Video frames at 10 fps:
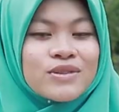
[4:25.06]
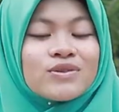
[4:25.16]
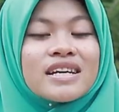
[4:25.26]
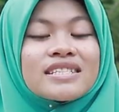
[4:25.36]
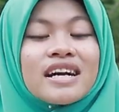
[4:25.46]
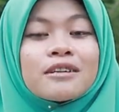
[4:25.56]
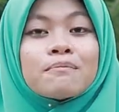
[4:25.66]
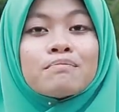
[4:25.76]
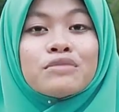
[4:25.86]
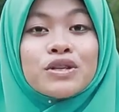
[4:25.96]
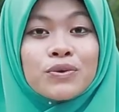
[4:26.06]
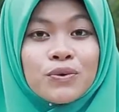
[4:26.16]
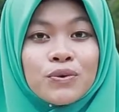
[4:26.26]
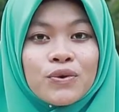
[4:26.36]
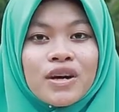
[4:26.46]
sudah sangat
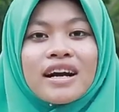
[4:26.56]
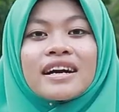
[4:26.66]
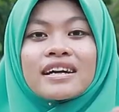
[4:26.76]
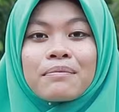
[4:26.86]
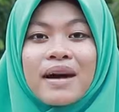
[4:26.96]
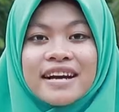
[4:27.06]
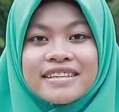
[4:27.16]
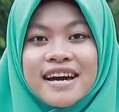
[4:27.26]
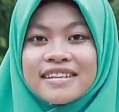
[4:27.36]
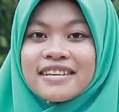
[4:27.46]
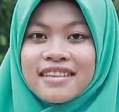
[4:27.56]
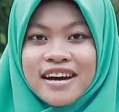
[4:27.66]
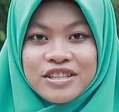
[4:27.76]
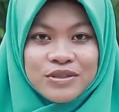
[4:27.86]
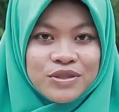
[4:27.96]
mendukung kebahagiaan
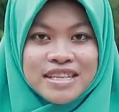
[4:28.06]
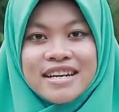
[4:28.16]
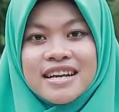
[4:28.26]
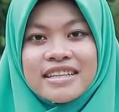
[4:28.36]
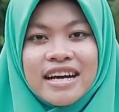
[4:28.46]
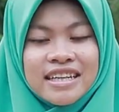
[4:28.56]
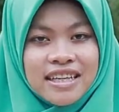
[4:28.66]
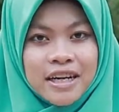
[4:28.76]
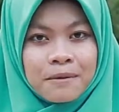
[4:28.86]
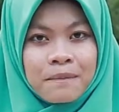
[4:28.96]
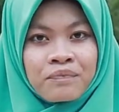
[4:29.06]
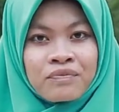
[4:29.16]
kita di dunia dan di akhirat.